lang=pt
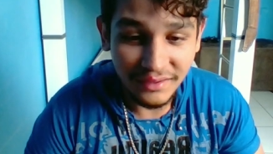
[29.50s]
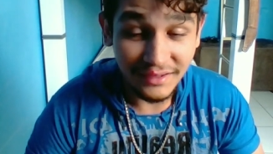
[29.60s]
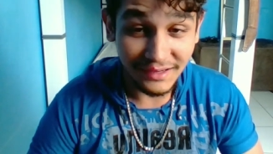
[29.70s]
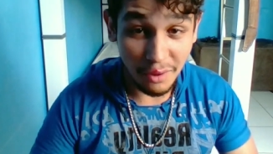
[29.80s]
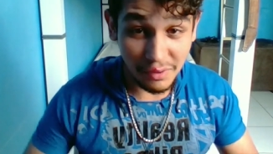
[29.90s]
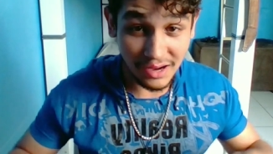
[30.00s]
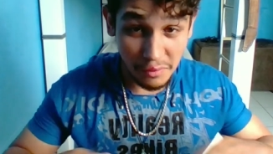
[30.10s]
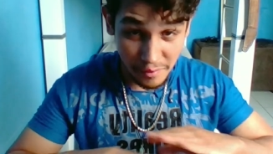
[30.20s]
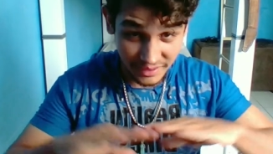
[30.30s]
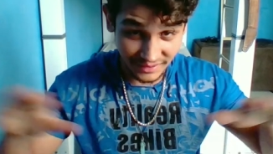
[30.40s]
Calma,
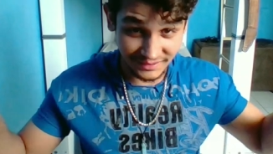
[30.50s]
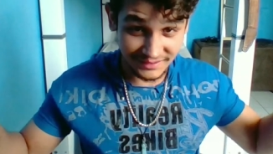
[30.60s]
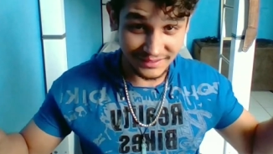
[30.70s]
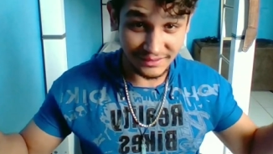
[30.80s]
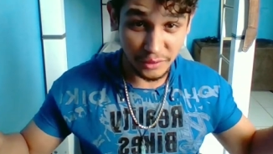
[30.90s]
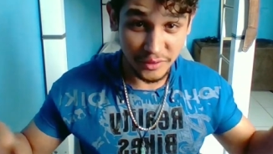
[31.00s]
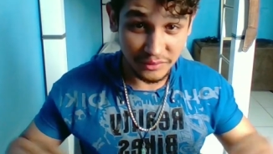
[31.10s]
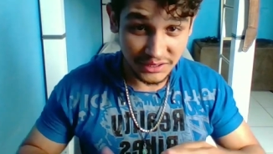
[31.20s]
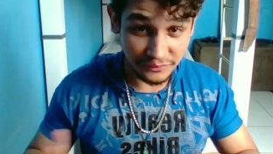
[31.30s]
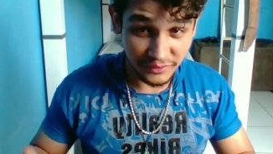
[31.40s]
calma, meninas. Não me
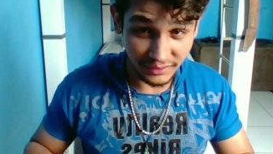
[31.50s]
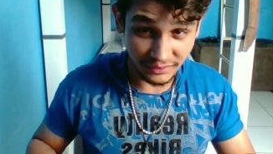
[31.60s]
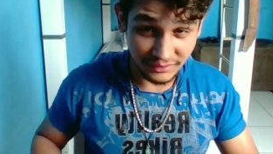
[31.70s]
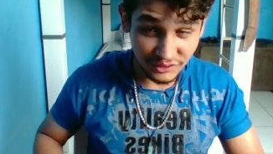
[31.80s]
crucifiquem.